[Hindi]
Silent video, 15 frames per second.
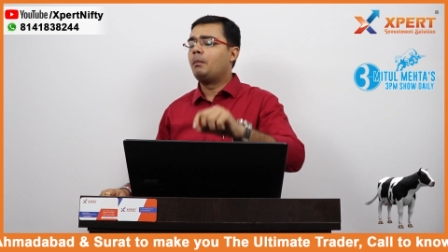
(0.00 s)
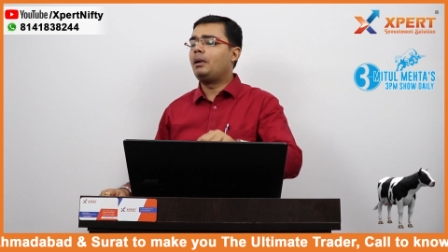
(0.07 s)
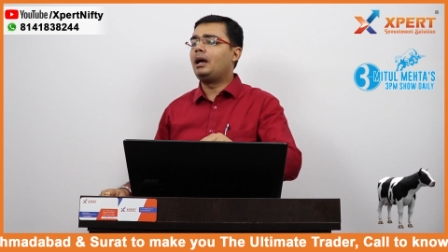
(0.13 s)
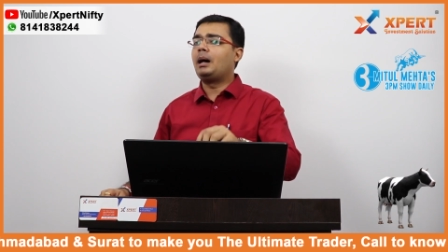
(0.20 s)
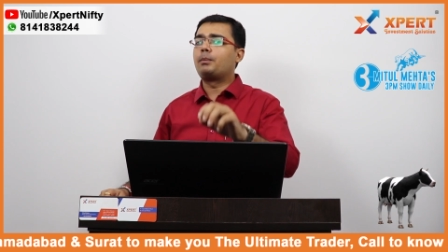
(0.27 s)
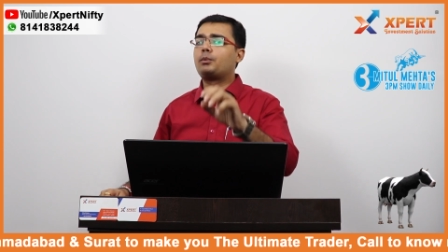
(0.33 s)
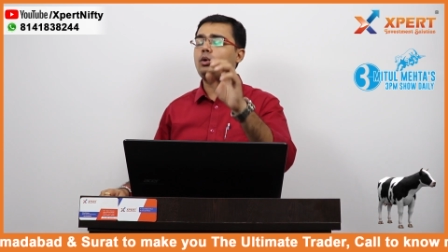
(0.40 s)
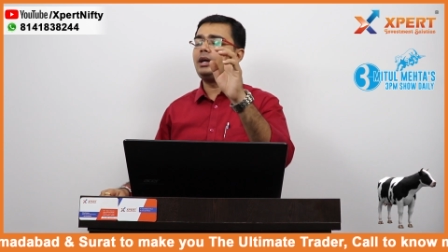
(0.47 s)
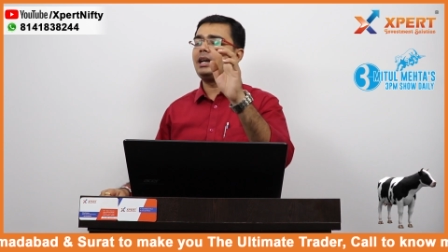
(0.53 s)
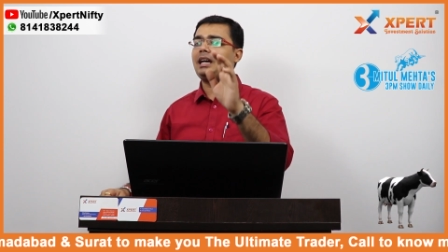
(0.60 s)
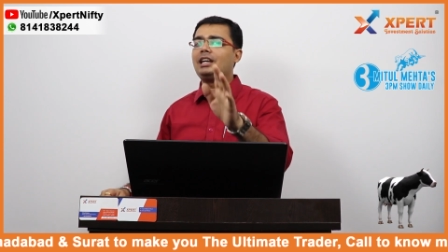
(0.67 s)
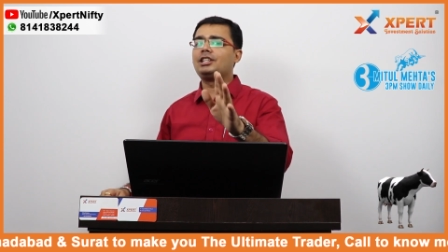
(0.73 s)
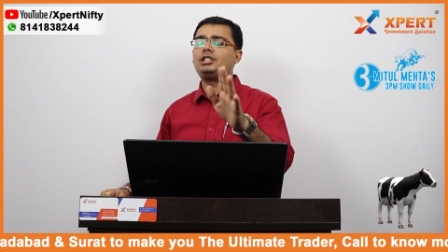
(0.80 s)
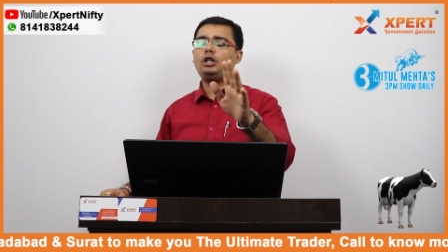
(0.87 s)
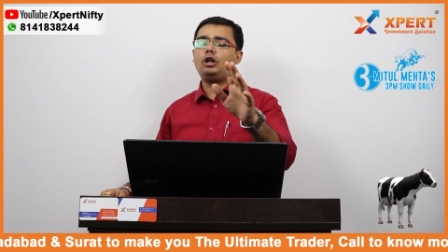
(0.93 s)
मैं आपको
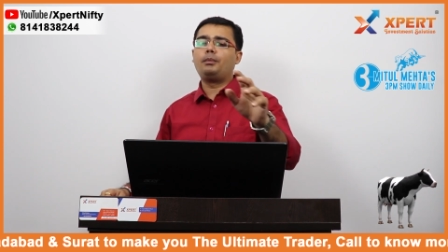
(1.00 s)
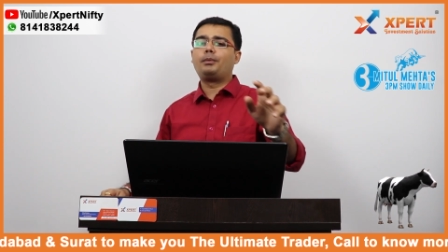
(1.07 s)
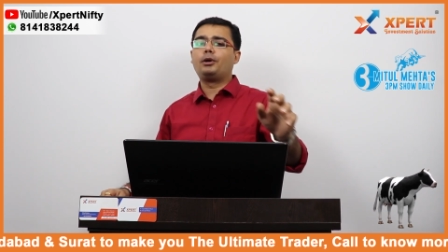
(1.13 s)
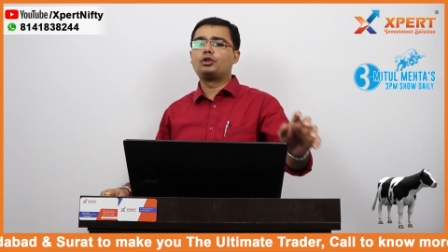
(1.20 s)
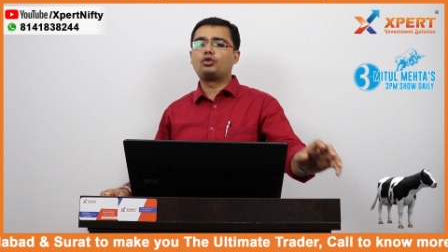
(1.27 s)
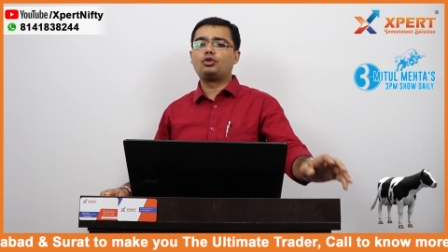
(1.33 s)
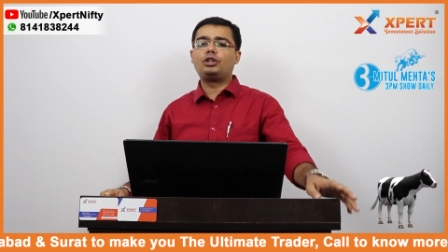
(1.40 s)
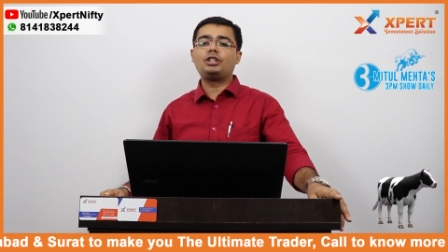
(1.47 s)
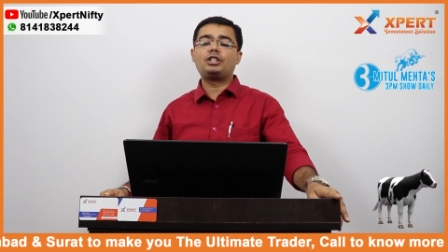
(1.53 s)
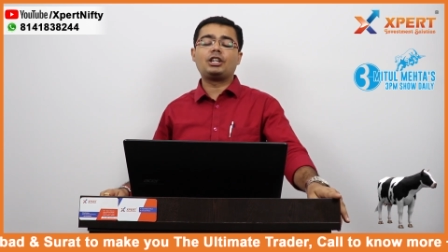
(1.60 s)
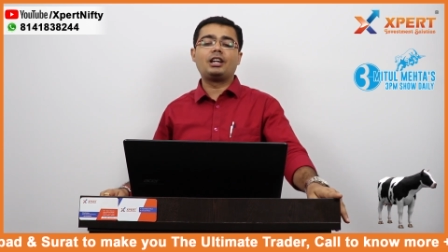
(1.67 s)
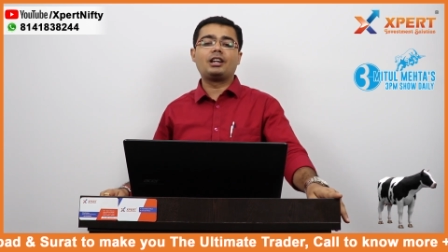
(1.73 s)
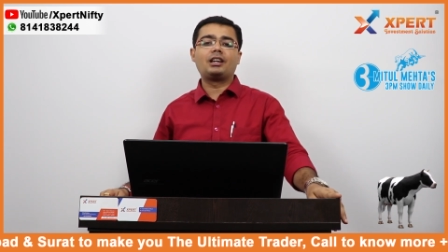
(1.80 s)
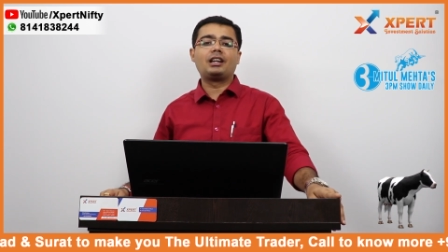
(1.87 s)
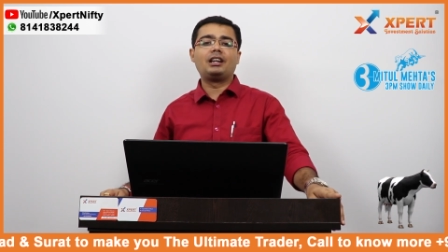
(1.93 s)
एक ऐसी अपॉर्चुनिटी
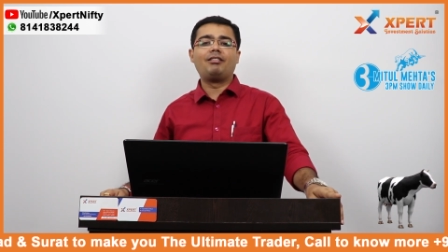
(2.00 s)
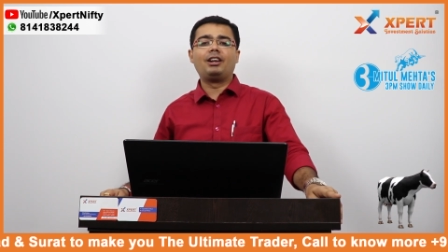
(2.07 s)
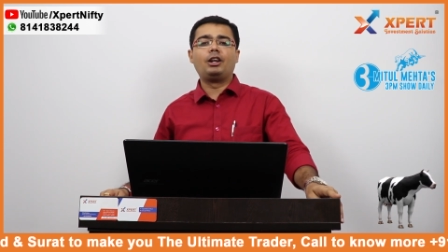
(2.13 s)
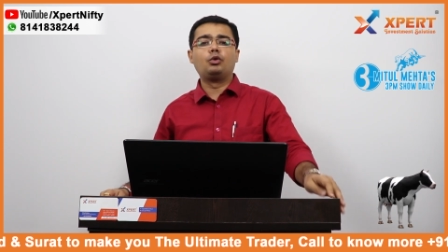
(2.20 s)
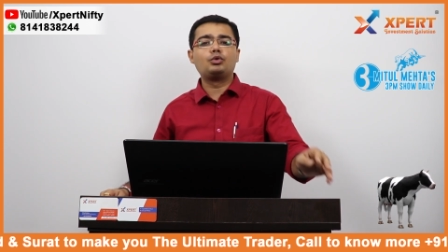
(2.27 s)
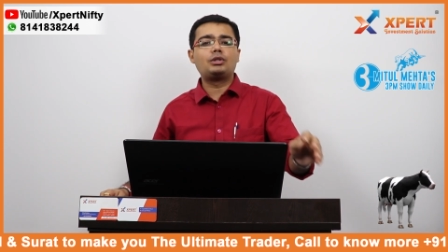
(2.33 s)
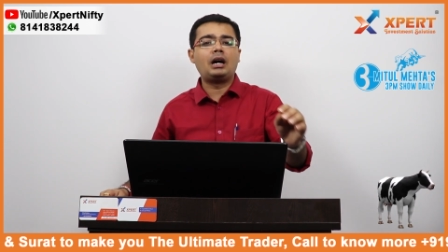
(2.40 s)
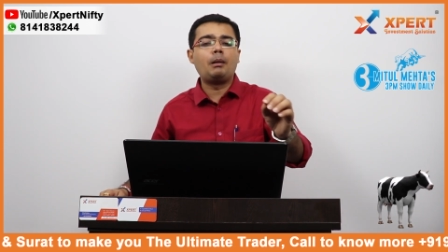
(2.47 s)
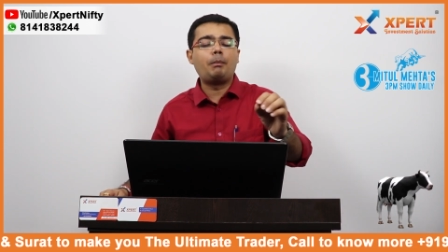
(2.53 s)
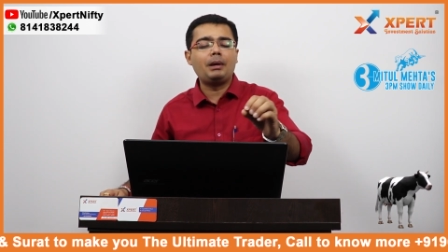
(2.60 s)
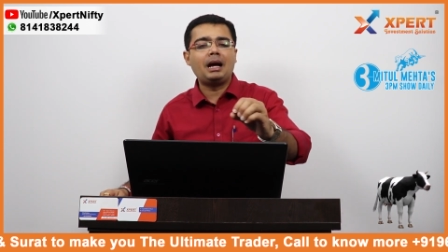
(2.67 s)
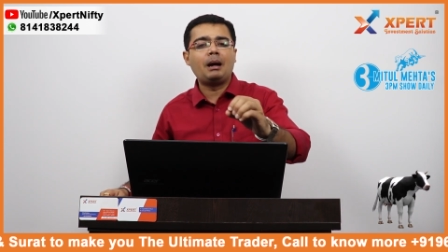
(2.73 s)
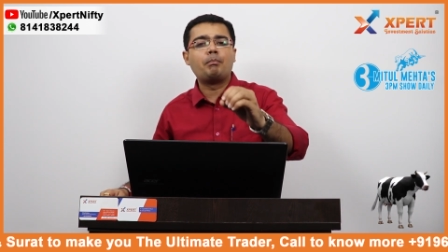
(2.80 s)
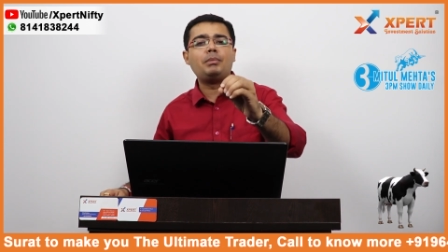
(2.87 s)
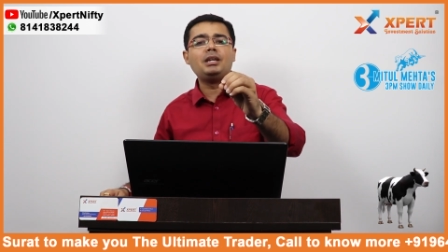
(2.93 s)
शेयर करने वाला हूं जहां पे
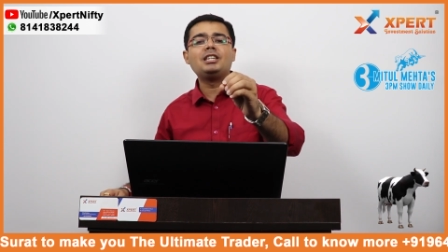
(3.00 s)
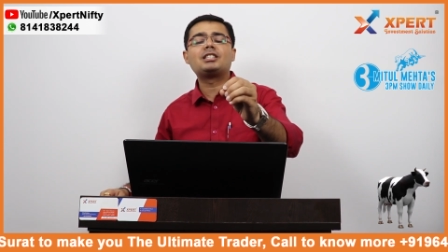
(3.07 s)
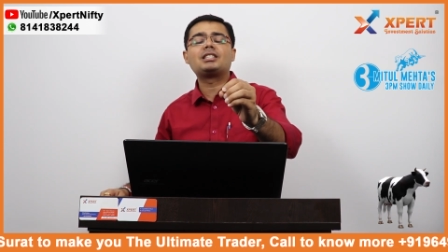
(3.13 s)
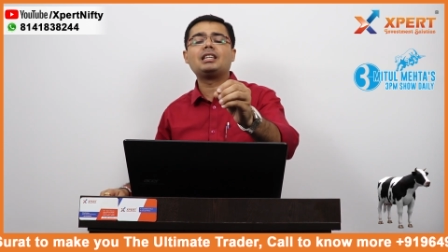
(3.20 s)
आप 20